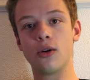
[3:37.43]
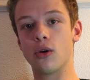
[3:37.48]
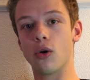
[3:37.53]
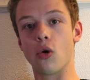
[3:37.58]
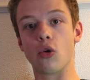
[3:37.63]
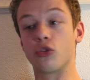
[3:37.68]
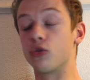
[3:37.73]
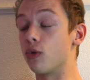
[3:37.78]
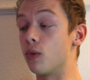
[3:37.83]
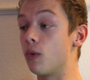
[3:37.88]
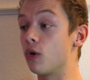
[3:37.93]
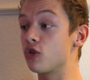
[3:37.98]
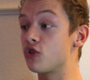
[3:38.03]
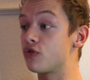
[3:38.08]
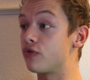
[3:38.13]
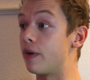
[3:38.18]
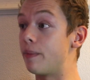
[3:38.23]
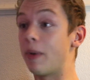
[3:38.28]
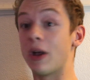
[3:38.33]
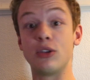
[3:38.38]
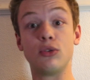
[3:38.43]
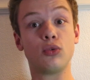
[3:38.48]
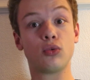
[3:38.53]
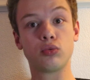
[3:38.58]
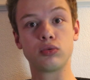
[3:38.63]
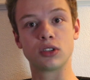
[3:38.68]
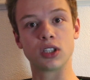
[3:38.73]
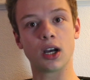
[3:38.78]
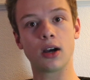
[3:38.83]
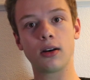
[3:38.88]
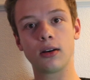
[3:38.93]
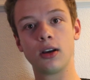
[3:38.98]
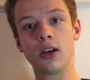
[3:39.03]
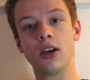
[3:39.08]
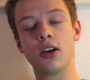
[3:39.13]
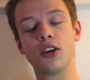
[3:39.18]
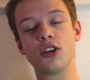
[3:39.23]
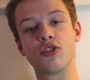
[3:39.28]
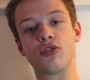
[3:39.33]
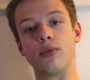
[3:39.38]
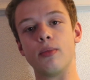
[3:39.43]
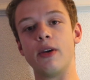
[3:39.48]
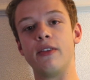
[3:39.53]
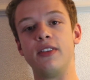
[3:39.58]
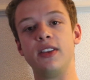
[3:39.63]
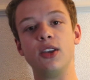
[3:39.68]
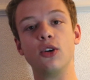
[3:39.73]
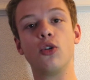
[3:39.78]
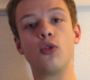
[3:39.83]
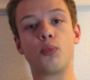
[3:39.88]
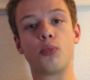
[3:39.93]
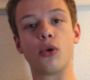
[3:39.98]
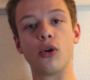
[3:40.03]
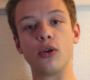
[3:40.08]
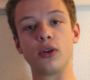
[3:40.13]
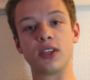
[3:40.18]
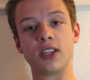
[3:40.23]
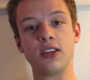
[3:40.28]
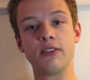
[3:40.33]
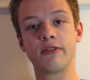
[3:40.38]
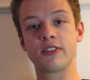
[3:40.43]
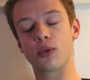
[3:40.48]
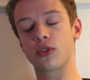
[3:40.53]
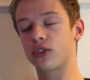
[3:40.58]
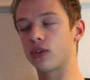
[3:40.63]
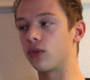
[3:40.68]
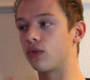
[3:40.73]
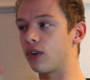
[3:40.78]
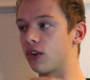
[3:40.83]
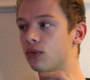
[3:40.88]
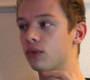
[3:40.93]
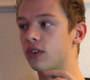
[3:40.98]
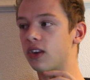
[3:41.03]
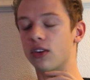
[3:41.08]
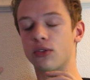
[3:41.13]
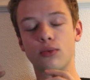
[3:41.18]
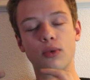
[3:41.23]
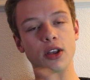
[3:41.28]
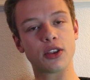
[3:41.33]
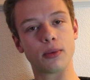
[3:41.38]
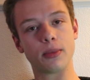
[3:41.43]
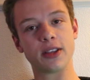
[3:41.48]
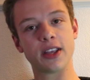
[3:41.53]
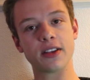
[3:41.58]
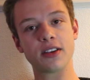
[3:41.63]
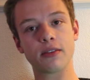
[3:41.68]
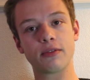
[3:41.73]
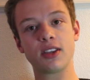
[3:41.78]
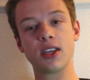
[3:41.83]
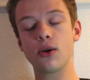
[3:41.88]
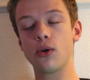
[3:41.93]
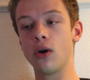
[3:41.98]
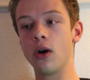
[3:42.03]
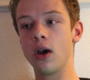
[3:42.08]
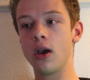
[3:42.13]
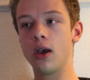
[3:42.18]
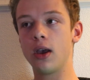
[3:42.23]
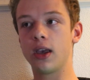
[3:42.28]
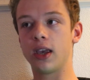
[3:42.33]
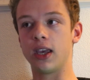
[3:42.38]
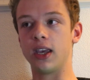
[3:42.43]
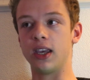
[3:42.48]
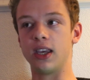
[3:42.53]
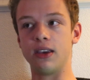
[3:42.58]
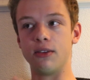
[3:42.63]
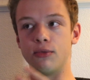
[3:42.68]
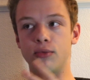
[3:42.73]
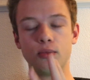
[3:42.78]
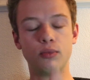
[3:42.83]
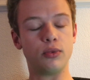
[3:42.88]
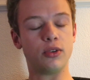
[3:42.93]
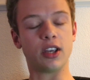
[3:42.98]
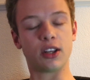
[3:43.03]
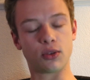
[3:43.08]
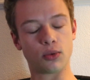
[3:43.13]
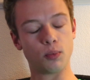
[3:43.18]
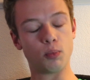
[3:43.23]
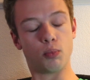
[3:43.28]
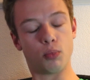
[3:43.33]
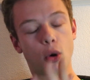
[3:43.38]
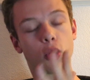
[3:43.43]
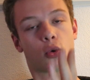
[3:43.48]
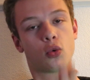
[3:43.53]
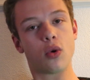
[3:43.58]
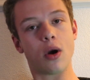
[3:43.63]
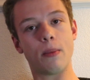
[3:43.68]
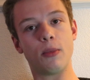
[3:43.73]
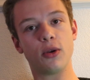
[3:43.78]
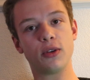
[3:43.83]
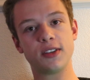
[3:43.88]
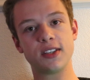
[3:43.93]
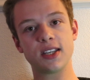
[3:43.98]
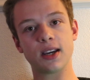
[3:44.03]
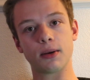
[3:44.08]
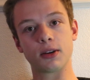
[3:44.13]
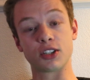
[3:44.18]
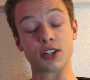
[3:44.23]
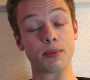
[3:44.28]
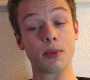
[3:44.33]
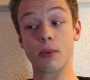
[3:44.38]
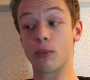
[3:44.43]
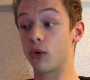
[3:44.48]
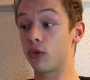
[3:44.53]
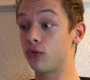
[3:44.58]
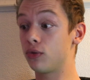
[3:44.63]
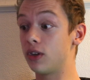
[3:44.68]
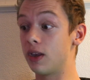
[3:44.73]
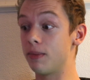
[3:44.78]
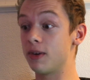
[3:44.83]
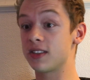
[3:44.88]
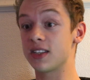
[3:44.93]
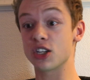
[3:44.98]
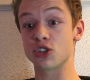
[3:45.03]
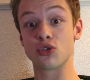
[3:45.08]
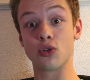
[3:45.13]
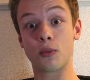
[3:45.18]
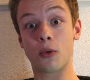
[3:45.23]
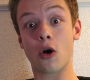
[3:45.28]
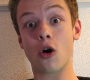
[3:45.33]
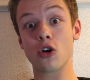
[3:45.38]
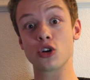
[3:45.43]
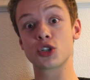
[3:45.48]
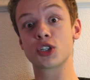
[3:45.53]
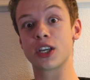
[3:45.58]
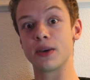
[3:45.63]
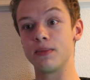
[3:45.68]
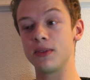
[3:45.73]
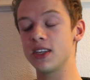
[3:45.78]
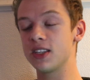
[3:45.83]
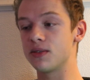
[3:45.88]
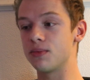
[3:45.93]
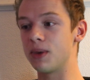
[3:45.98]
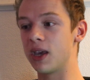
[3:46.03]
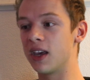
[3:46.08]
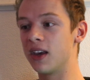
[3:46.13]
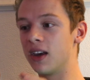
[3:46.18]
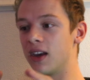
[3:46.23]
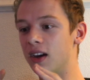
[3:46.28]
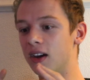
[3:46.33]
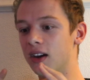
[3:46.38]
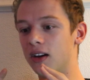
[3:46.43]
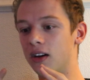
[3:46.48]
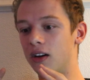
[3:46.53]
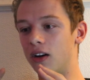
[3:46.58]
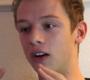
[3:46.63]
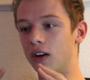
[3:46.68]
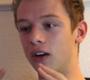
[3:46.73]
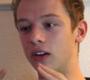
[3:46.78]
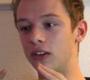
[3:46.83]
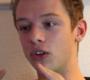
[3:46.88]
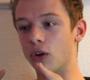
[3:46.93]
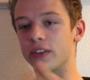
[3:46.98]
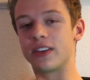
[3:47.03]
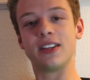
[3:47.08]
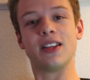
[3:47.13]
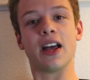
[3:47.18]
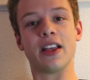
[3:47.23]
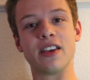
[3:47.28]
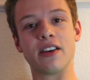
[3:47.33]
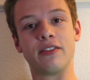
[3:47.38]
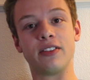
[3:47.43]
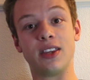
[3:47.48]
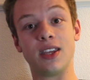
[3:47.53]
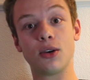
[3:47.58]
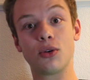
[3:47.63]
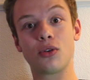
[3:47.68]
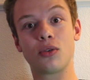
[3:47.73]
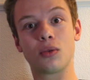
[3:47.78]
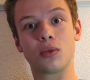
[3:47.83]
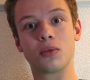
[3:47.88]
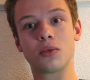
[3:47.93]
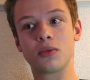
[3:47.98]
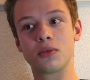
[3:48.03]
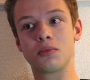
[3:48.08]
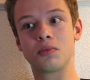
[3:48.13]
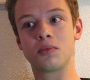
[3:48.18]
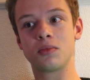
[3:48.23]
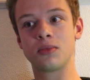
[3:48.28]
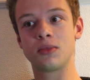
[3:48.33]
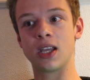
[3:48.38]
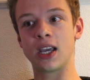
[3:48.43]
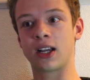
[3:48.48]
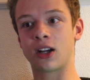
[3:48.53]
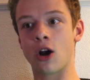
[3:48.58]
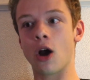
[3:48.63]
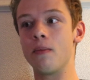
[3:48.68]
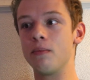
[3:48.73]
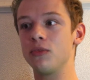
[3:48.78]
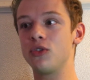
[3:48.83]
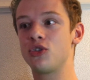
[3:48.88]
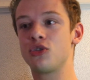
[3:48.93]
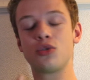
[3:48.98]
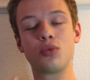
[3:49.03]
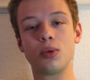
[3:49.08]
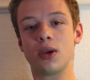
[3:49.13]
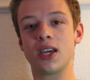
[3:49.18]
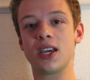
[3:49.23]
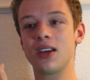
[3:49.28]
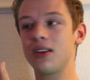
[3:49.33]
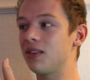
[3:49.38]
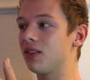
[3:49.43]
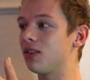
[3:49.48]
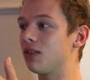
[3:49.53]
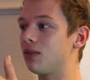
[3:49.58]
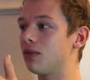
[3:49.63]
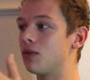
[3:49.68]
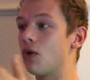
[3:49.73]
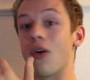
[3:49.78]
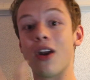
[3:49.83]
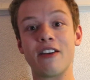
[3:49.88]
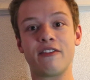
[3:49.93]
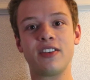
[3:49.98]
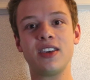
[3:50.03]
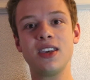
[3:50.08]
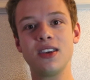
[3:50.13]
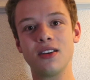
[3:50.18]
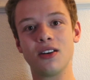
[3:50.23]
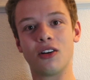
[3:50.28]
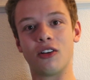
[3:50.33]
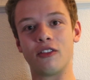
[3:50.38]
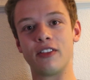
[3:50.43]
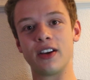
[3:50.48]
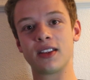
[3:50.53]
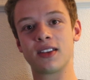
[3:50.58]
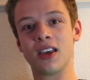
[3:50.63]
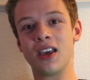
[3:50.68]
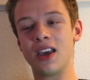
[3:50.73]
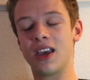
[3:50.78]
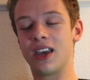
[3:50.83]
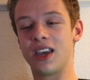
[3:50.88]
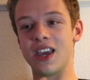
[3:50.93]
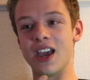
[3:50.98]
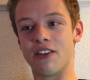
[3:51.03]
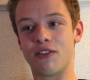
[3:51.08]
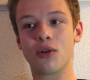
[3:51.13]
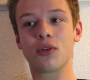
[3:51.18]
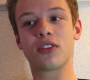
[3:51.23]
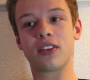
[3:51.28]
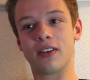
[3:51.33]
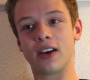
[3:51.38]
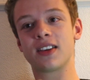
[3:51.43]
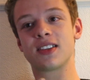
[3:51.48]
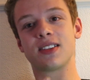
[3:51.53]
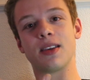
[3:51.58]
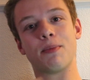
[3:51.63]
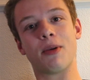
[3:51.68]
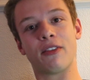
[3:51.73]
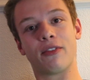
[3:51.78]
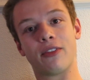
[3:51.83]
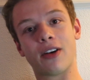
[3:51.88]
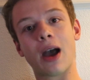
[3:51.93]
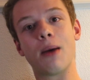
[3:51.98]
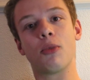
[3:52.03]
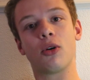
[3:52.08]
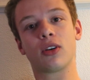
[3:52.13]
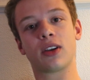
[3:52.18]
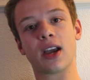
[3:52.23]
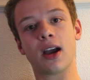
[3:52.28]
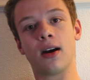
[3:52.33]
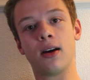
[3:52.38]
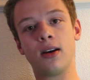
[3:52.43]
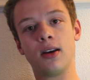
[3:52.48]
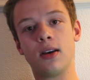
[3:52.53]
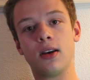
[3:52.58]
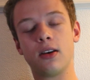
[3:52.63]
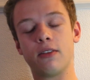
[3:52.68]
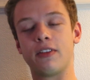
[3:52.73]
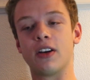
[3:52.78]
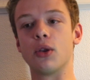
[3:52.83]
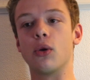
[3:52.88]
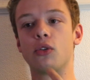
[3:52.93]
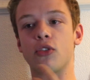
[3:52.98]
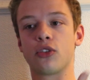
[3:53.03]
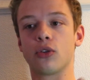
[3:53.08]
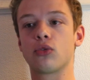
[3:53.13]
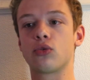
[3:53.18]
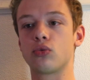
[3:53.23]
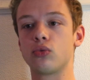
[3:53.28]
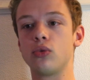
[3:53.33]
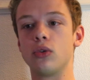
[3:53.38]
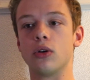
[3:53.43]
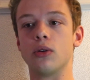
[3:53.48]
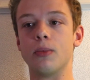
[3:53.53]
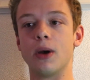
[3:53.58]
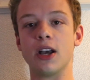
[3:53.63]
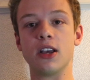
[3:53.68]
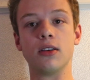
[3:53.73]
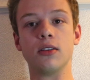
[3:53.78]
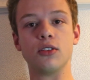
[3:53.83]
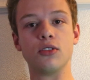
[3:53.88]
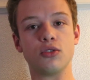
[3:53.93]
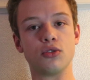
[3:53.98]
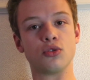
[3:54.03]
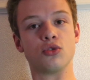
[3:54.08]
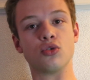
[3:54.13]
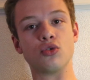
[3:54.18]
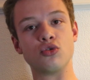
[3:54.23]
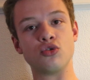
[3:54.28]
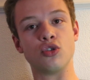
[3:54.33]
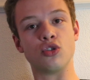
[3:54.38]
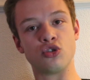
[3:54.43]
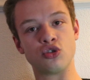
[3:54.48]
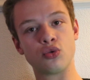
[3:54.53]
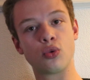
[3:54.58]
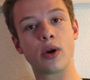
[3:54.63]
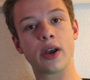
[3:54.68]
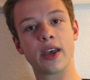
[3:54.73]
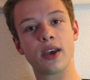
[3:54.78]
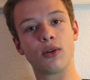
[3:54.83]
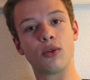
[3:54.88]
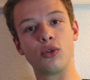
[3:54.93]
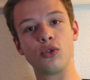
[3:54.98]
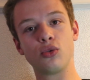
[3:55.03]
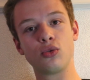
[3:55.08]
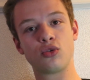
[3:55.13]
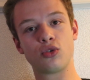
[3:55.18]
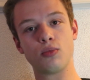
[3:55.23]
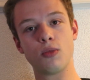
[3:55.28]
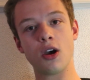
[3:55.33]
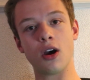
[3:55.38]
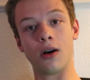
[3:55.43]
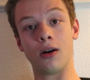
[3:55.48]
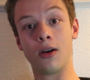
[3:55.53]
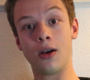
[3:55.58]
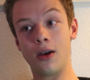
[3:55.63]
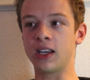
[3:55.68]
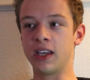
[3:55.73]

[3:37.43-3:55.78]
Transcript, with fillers: En ce moment, je ne fais pas du tout ça je fais mes vidéos pour le kiff. Je pense que de toute façon, ça se voit dans mes dernières vidéos. Et, vous, êtes beaucoup à me le dire. J'ai même reçu des messages de proches qui me disent Mais euh, dans tes dernières vidéos, t'es comme tu es dans la vie en fait. Et avant, c'est vrai que c'était pas vraiment le cas. Enfin, dans le sens où euh, bah, je, jouais au youtubeur.